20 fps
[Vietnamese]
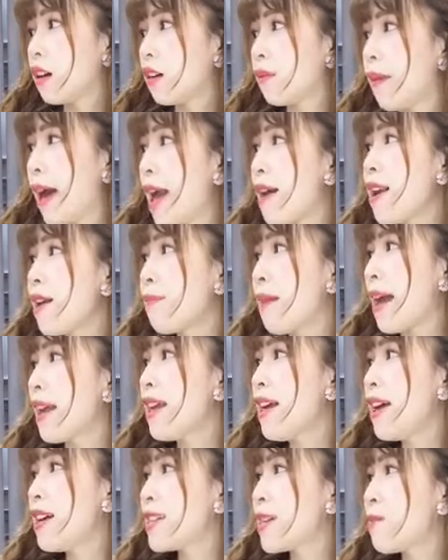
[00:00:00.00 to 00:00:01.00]
Mẹ là mẹ
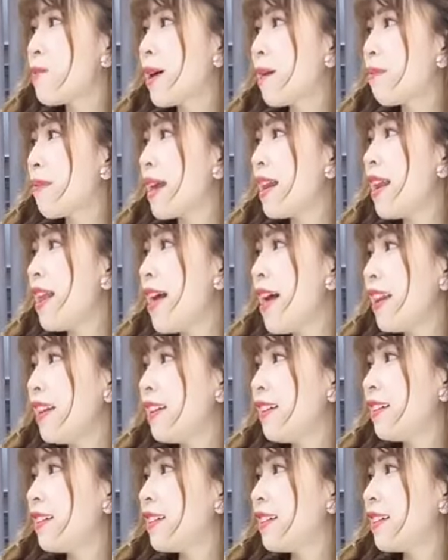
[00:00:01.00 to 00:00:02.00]
gì xong comment lên
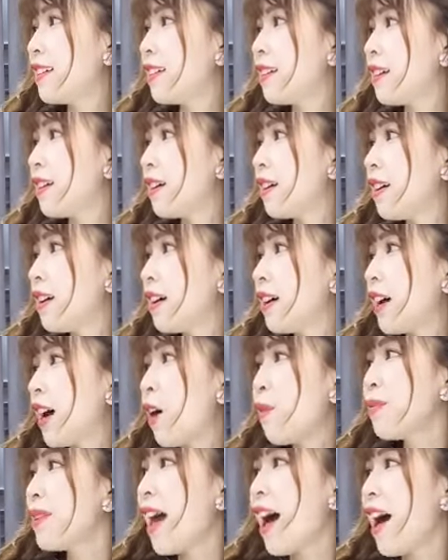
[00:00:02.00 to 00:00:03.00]
Comment ba ba lần
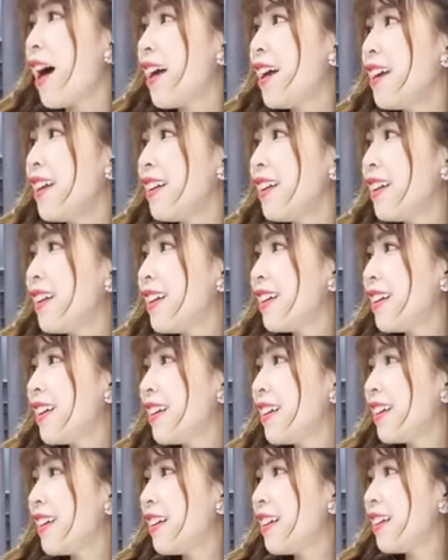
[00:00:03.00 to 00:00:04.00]
Không thấy
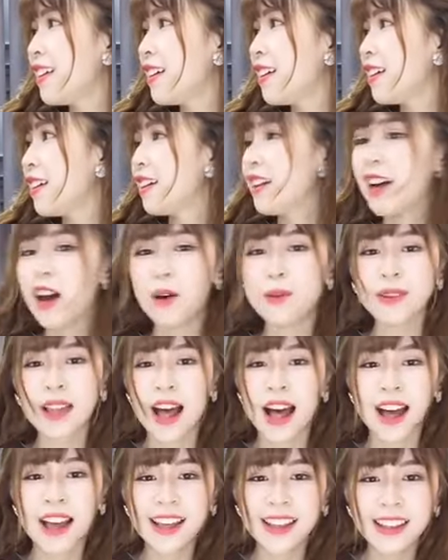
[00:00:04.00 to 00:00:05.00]
lên 3 lần luôn. Không
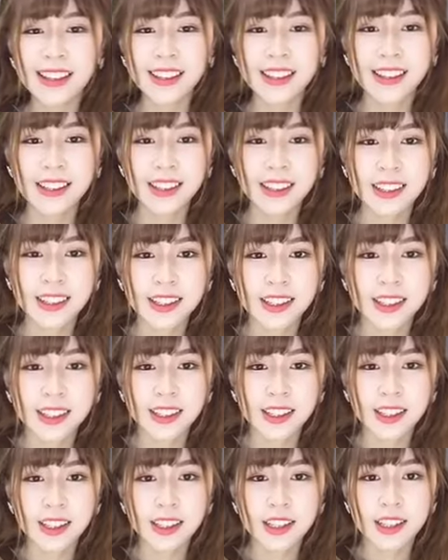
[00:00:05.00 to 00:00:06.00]
thấy.
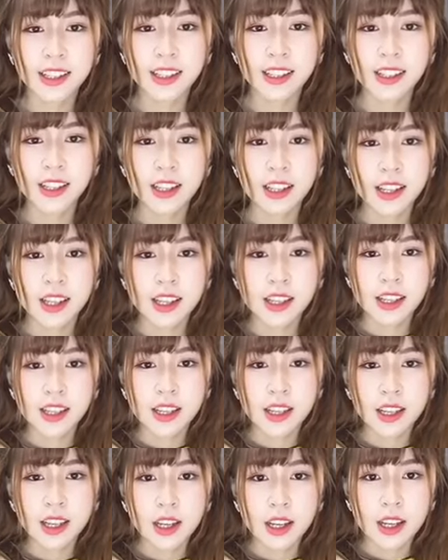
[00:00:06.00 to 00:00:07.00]
55048.
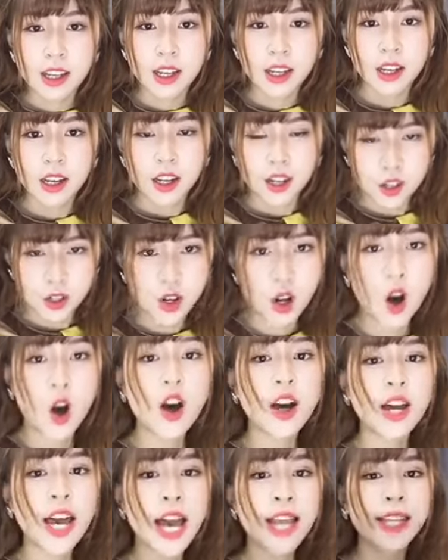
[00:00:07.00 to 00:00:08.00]
Rồi
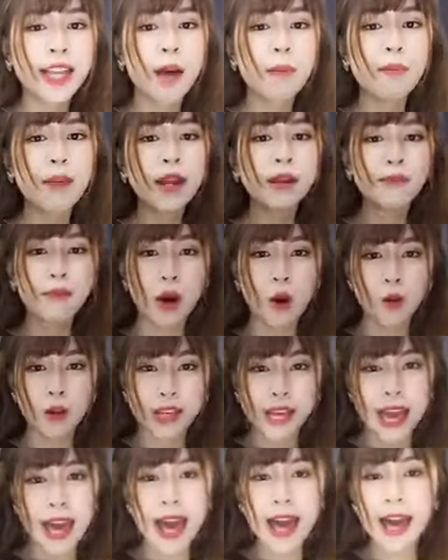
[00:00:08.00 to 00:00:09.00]
ok thơm bít màu
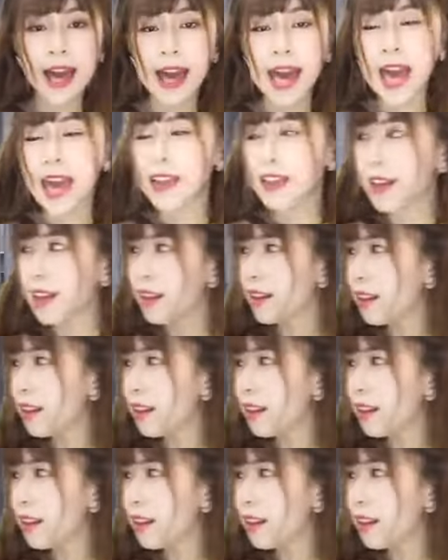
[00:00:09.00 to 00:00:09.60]
da a à, gì?